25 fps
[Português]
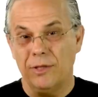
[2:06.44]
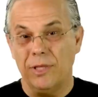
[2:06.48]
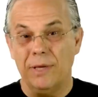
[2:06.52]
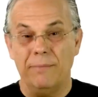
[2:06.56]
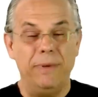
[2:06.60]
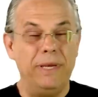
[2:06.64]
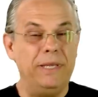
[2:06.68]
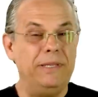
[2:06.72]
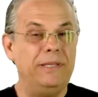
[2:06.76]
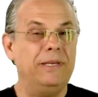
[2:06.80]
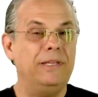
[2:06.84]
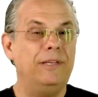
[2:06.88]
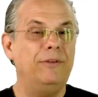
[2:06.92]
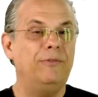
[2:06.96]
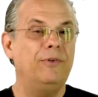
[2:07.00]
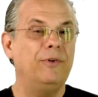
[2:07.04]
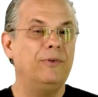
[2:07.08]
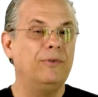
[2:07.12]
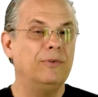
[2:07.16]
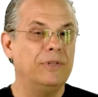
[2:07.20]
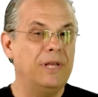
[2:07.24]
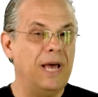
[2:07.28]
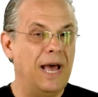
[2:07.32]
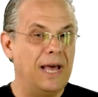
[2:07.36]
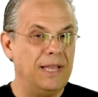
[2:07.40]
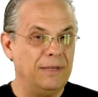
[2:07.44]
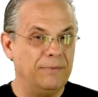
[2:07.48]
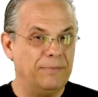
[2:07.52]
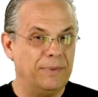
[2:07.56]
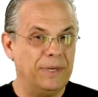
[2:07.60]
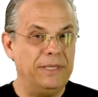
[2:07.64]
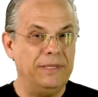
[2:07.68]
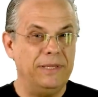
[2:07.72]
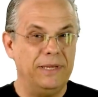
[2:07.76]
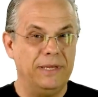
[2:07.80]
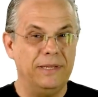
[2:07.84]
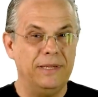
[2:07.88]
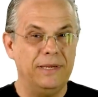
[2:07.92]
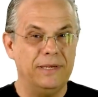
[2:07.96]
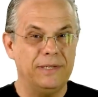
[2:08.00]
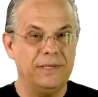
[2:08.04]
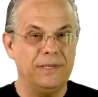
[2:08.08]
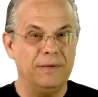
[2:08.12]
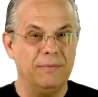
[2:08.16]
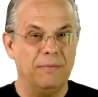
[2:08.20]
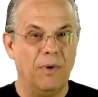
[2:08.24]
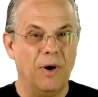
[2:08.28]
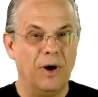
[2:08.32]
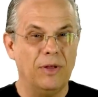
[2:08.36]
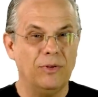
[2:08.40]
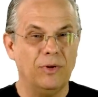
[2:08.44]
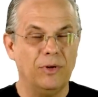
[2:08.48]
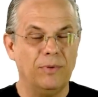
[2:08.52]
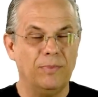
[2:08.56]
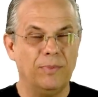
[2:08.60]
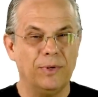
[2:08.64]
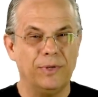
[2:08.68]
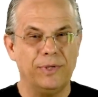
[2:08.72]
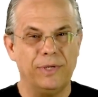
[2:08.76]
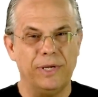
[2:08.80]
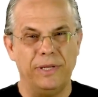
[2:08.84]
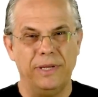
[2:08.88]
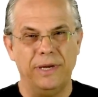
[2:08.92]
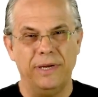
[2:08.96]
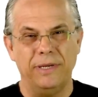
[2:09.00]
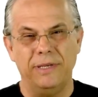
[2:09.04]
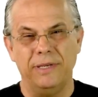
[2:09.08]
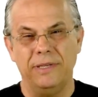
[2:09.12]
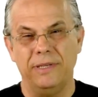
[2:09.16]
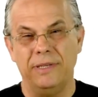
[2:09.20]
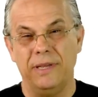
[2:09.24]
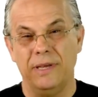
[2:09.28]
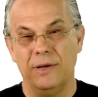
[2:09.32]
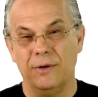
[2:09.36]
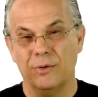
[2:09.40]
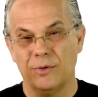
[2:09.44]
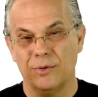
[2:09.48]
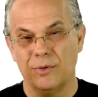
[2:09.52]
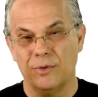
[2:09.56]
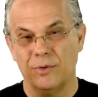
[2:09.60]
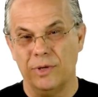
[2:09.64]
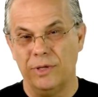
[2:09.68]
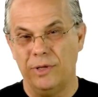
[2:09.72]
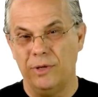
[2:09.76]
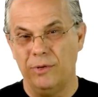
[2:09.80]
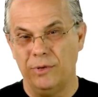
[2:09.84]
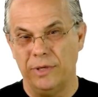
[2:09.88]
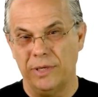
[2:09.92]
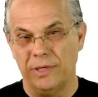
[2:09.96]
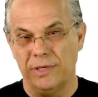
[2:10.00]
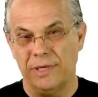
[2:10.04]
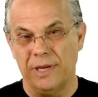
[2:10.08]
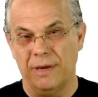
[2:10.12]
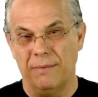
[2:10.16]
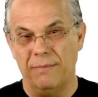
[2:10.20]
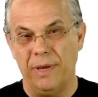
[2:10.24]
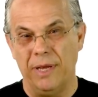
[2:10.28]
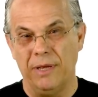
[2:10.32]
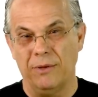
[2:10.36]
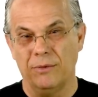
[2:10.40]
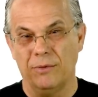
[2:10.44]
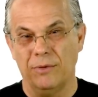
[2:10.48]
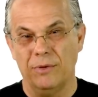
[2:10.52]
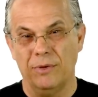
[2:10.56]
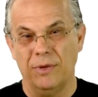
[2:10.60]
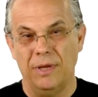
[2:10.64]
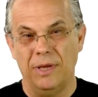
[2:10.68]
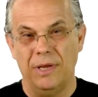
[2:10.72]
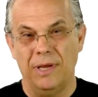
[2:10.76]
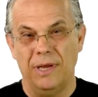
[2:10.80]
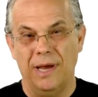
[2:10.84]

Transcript: Eu também tinha dificuldade para entender esse modo de proceder de Deus no Antigo Testamento,